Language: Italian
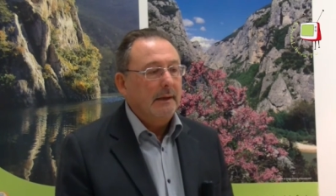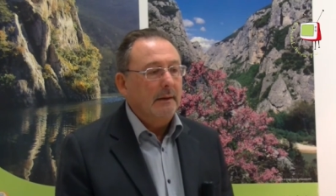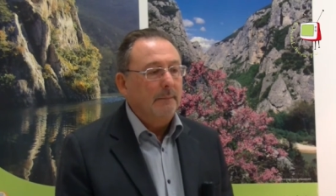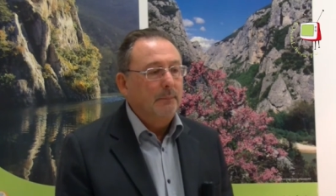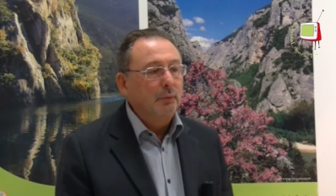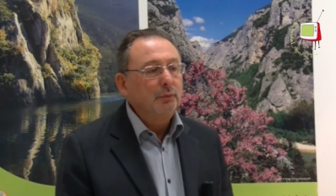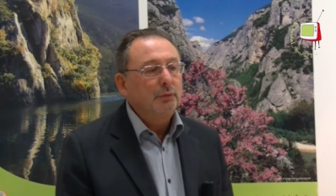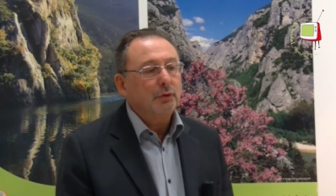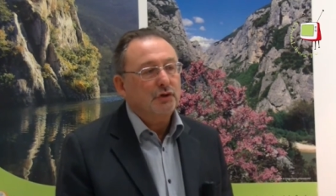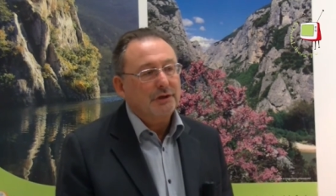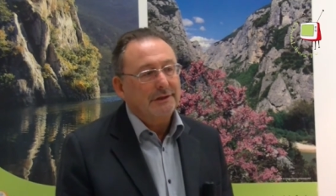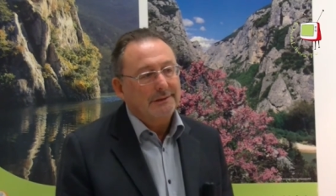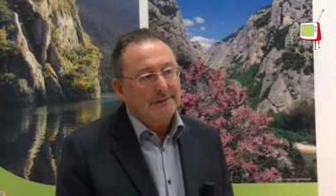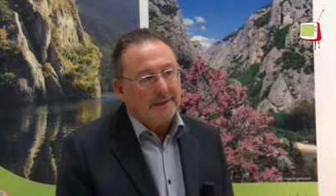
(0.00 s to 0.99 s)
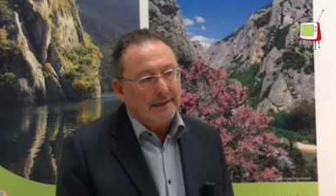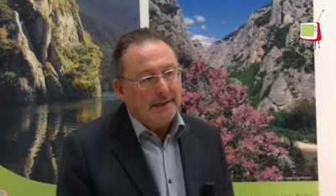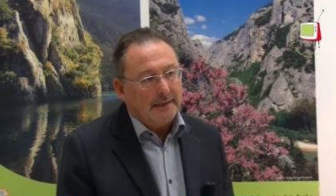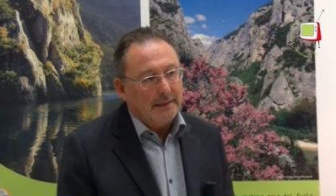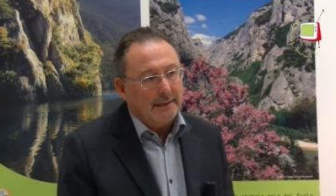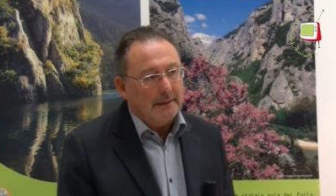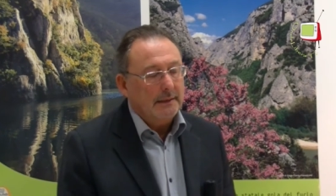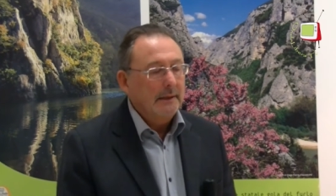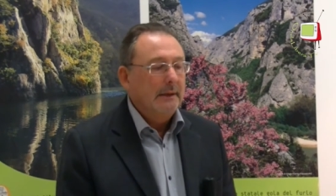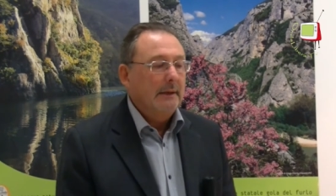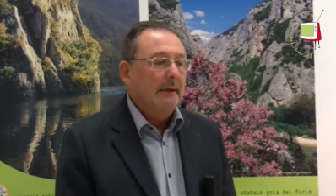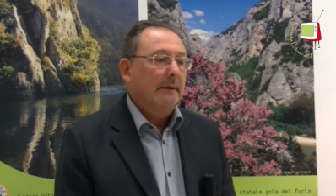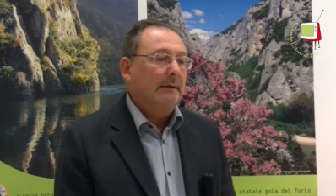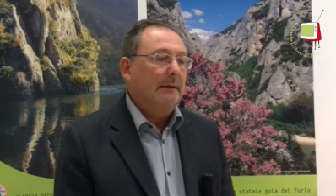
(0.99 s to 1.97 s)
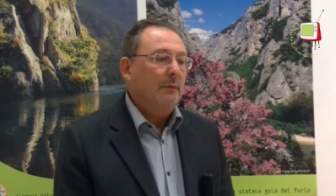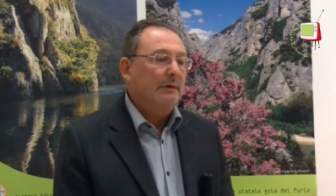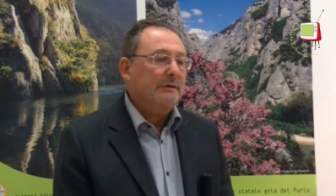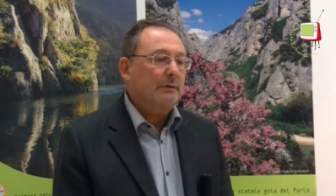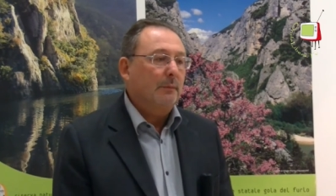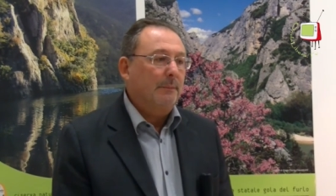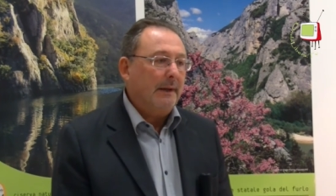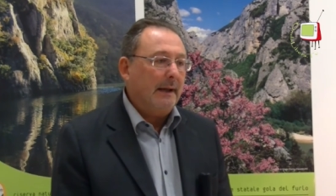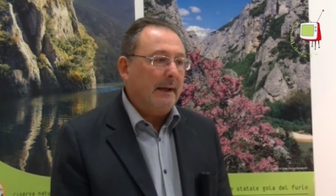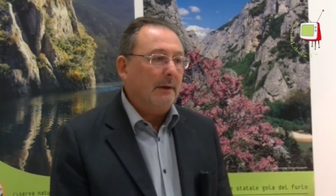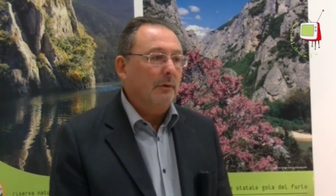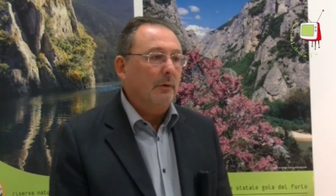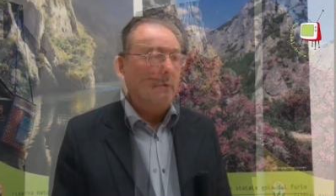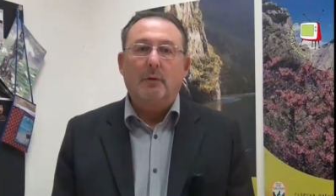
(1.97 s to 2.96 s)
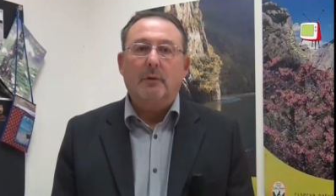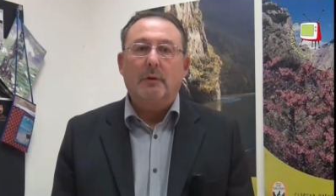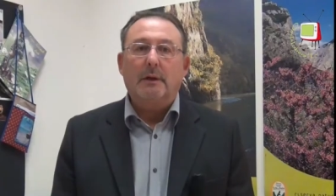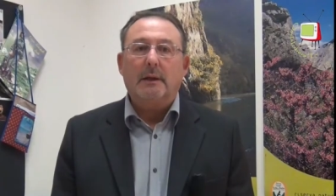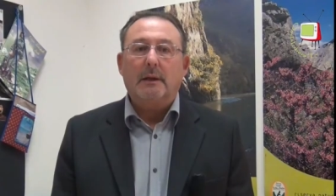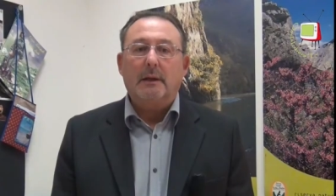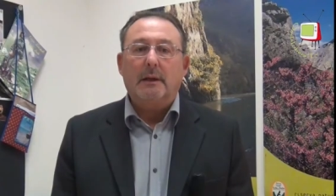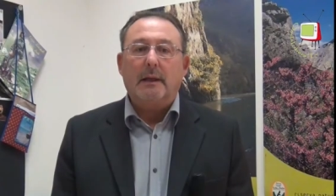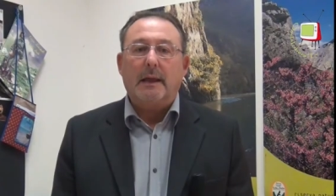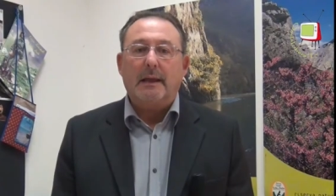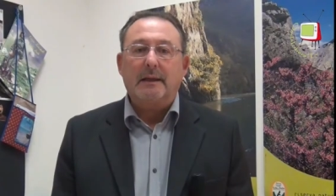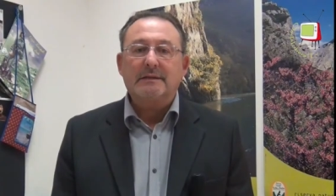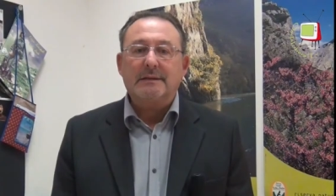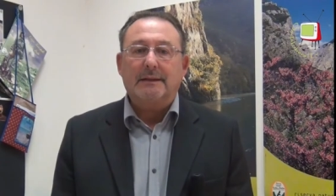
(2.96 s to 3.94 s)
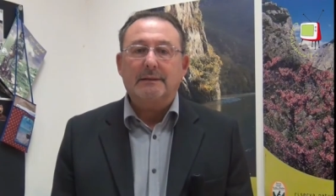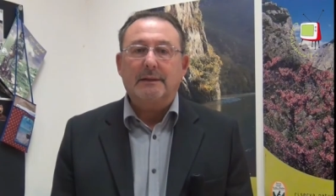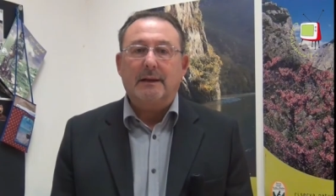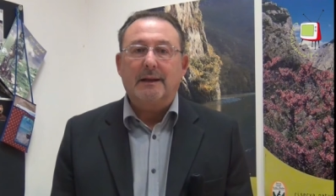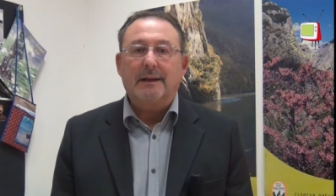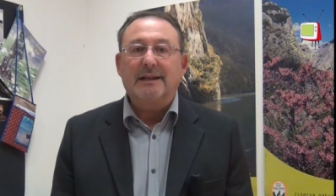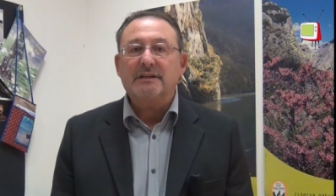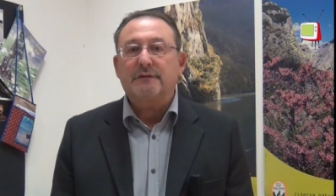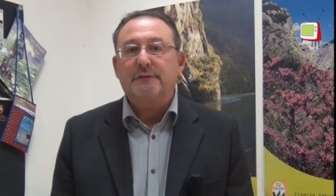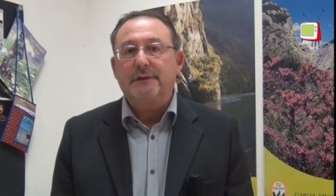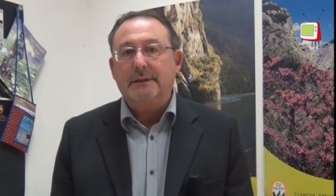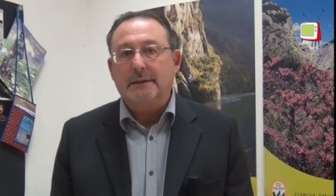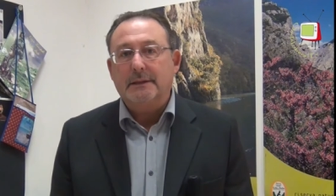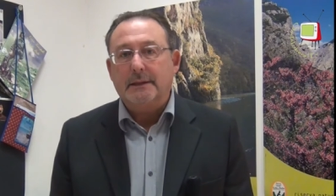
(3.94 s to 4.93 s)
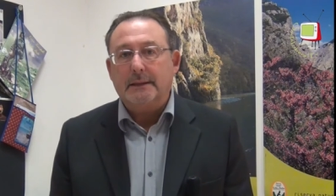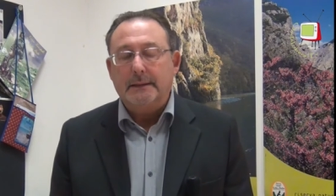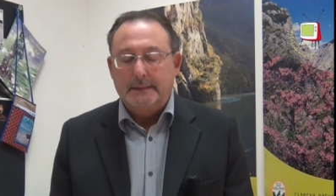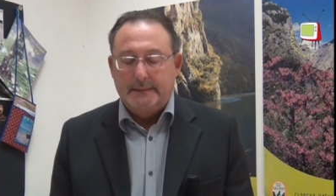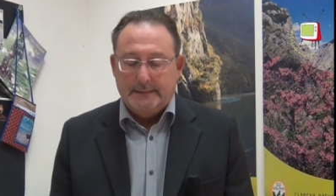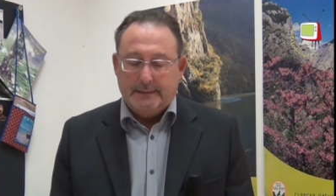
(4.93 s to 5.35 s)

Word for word: il, punto centrale di questo piano è, è stata la sfida